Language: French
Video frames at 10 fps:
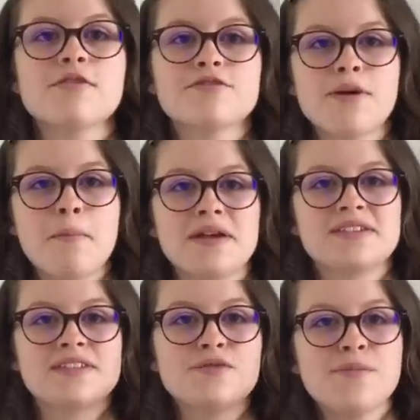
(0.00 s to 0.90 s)
On va
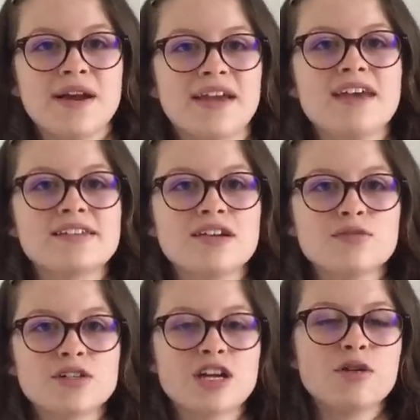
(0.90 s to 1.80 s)
passer au magasin
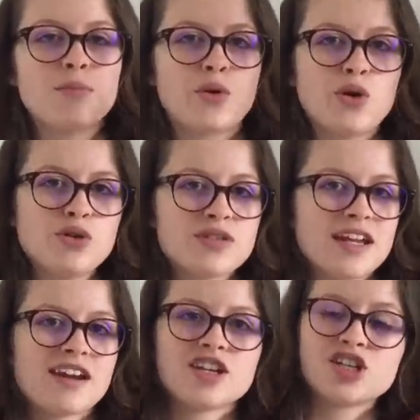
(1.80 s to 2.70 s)
où j'ai le plus
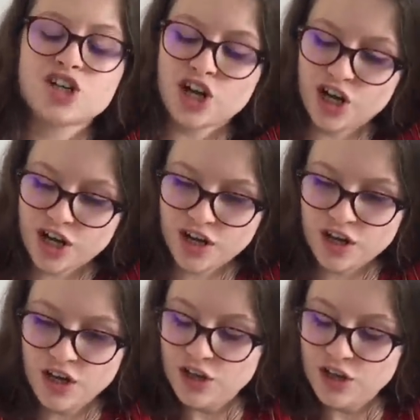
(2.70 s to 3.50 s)
d'achats.